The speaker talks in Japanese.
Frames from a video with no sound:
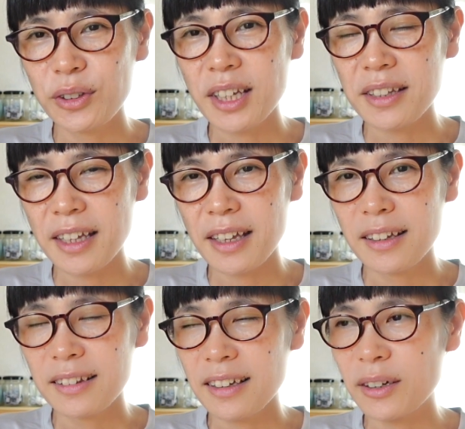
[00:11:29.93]
なん
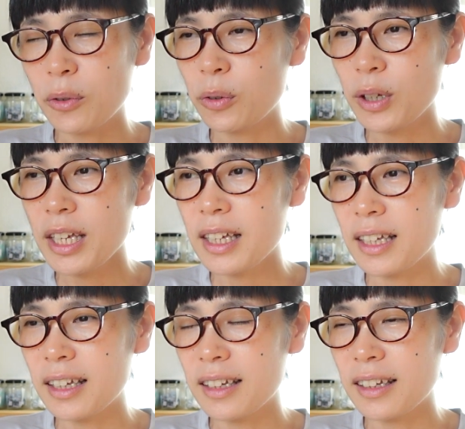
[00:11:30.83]
でなんかこう
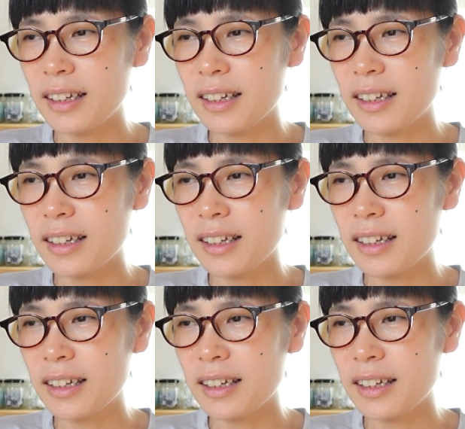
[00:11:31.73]
いい